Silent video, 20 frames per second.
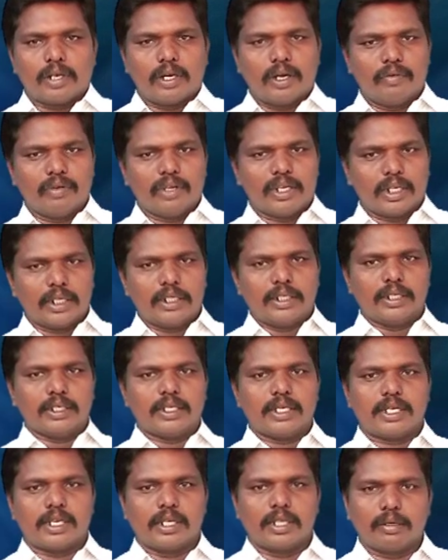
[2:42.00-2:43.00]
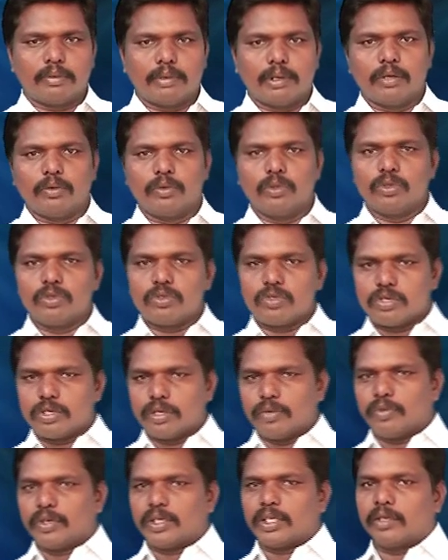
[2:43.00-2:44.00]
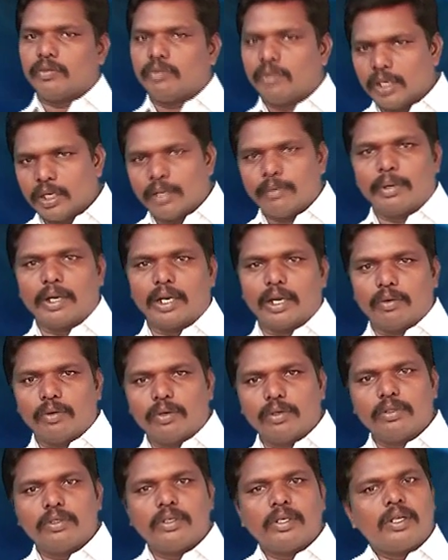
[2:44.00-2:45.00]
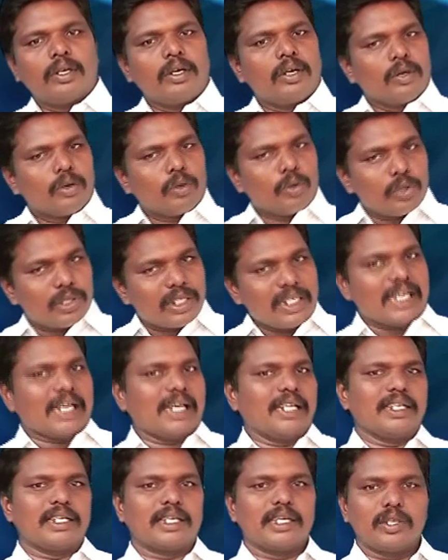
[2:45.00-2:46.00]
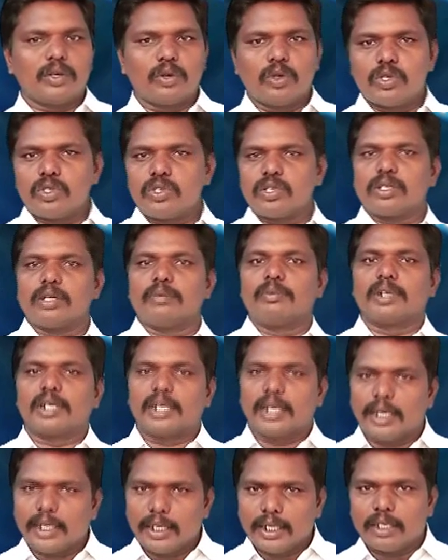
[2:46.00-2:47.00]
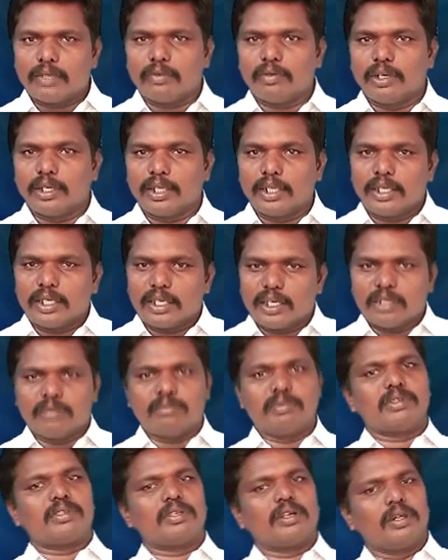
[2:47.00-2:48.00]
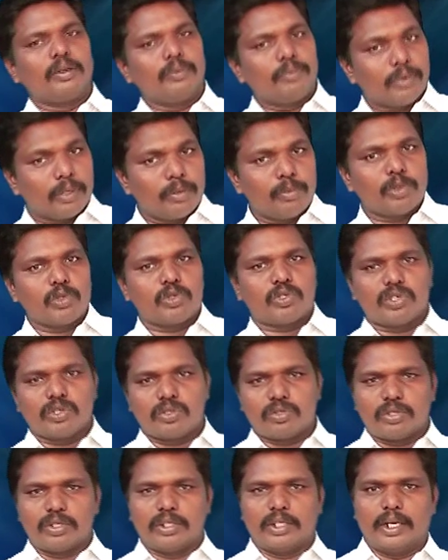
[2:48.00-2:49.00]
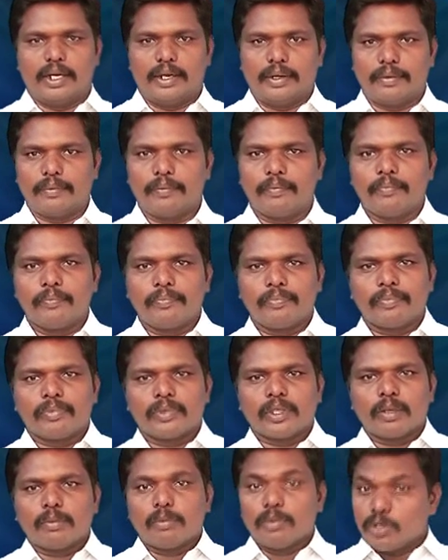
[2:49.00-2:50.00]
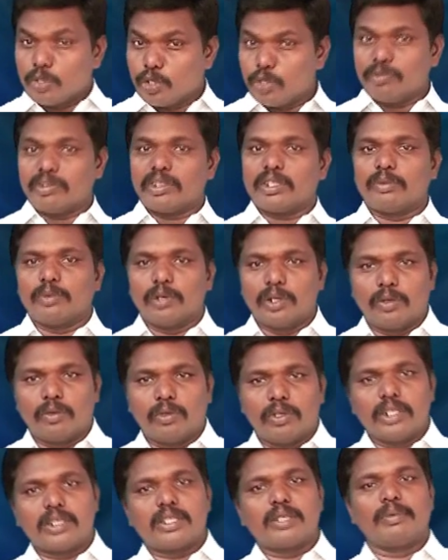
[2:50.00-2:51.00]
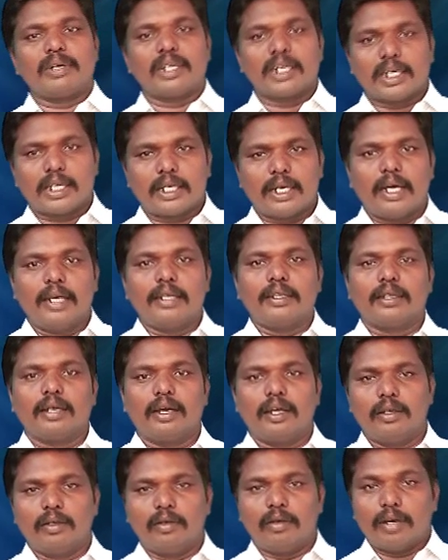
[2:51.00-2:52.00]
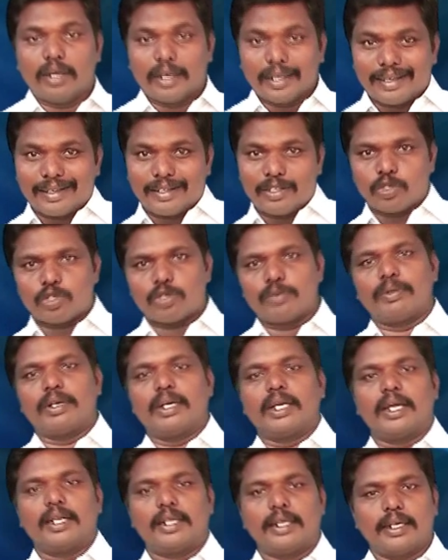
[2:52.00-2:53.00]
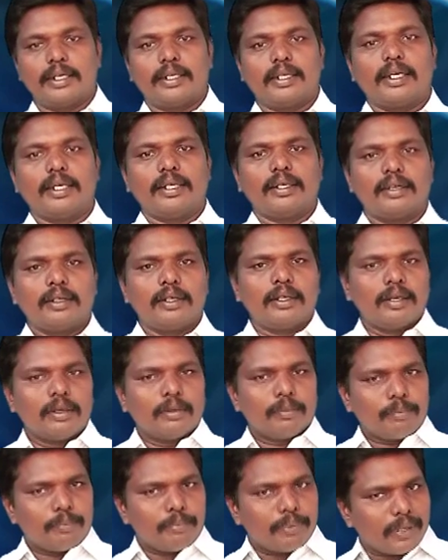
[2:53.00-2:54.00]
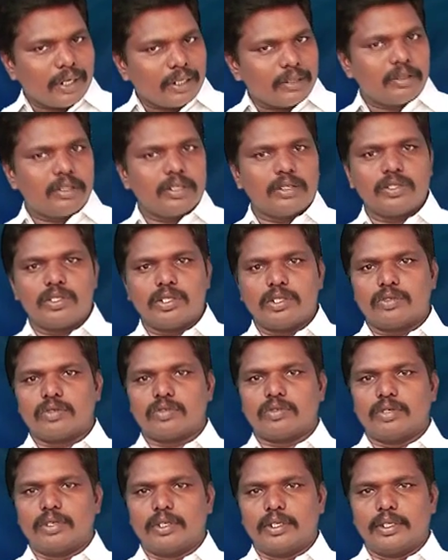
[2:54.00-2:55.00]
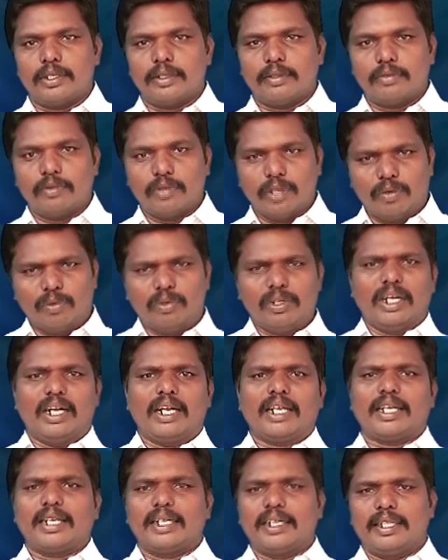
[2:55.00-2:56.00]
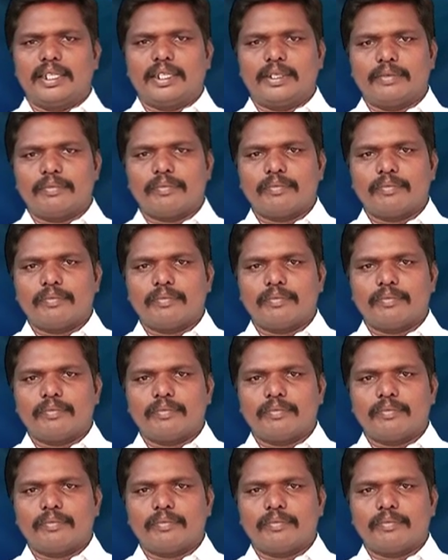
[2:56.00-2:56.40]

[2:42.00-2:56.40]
అవి కంటికి కనబడవు చెవికి వినబడవు హృదయానికి గోచరము కానటువంటి అద్భుతాలు ప్రభు చేస్తున్నాడు మీ జీవితంలో ఉన్నతమైన కార్యాలు అనుగ్రహించబడాలి అంటే ప్రార్థన చేసుకోండి దేవుణ్ణి అడగండి